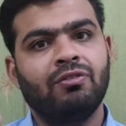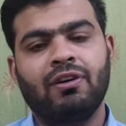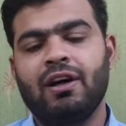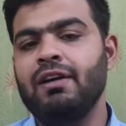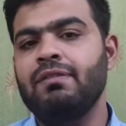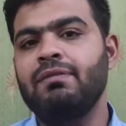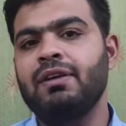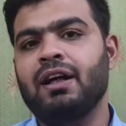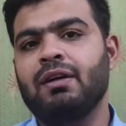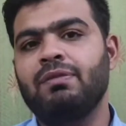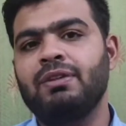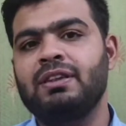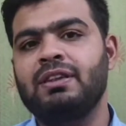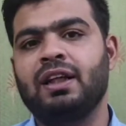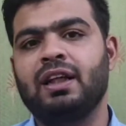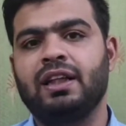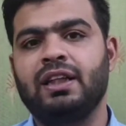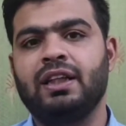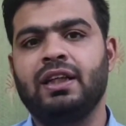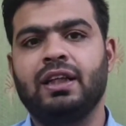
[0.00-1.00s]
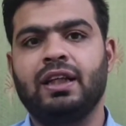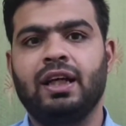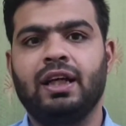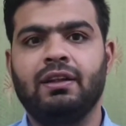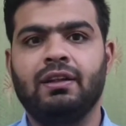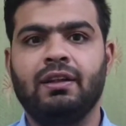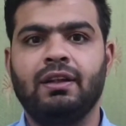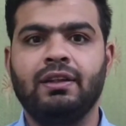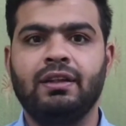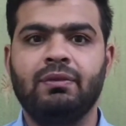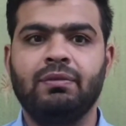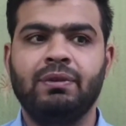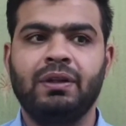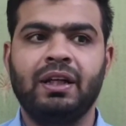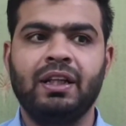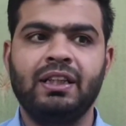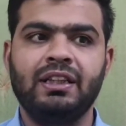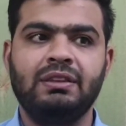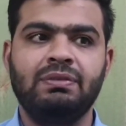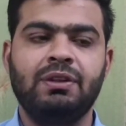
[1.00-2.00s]
फाइव मेगापिक्सल का दिया गया था
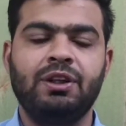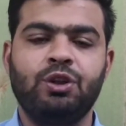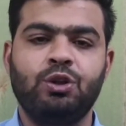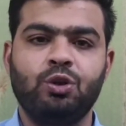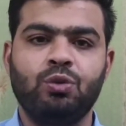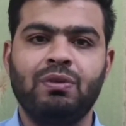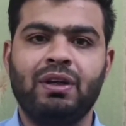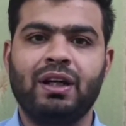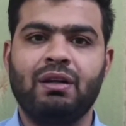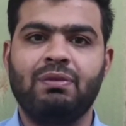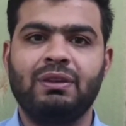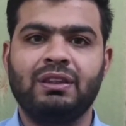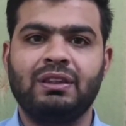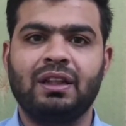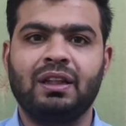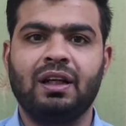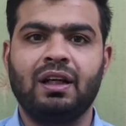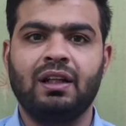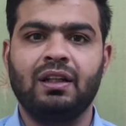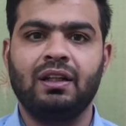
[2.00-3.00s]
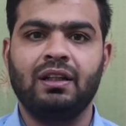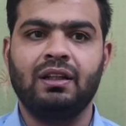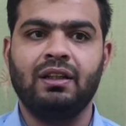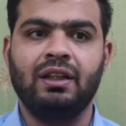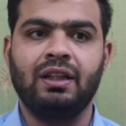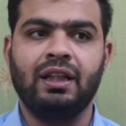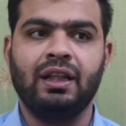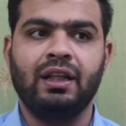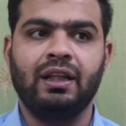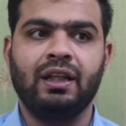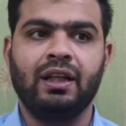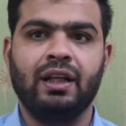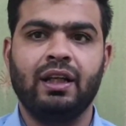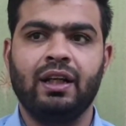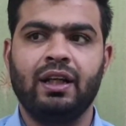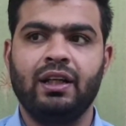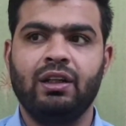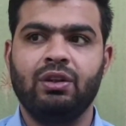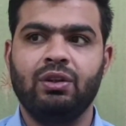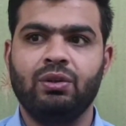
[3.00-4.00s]
जबकि इसमें टू मेगापिक्सल का दिया गया
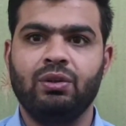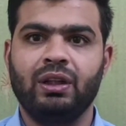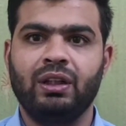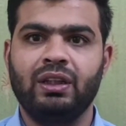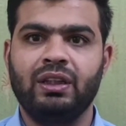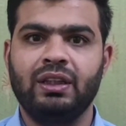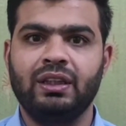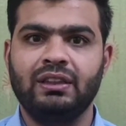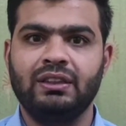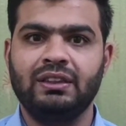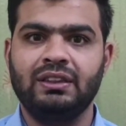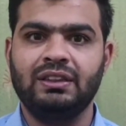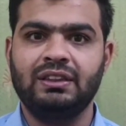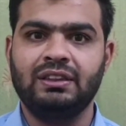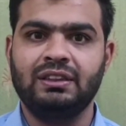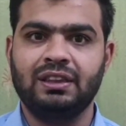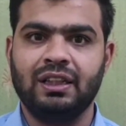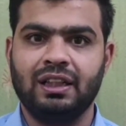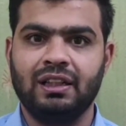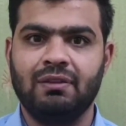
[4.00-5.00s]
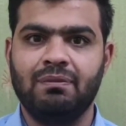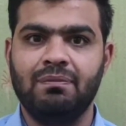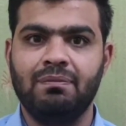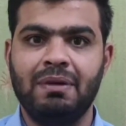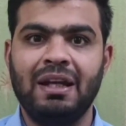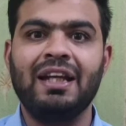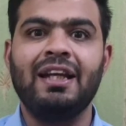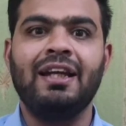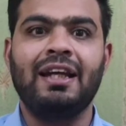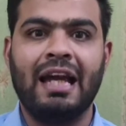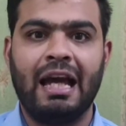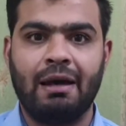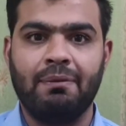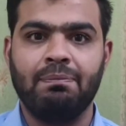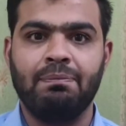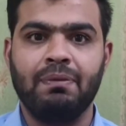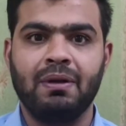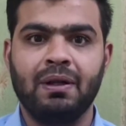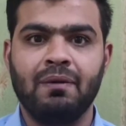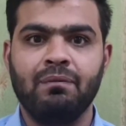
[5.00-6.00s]
है तो आई थिंक इट्स अ बिग
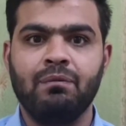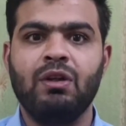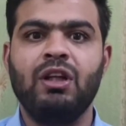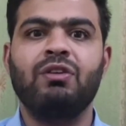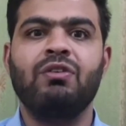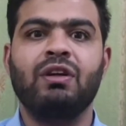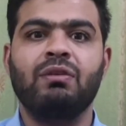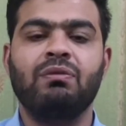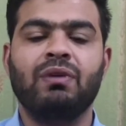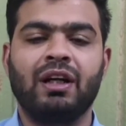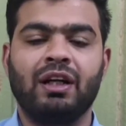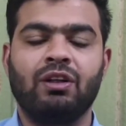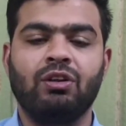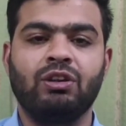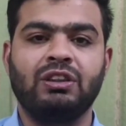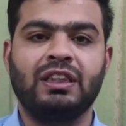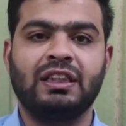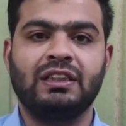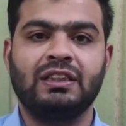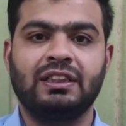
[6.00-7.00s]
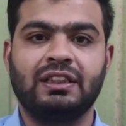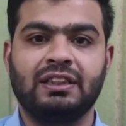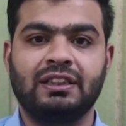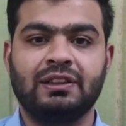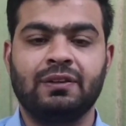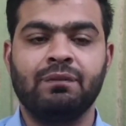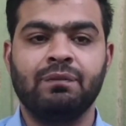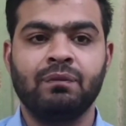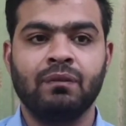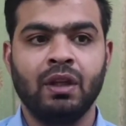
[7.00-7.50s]
गैप बिटवीन माइक्रो सेंसर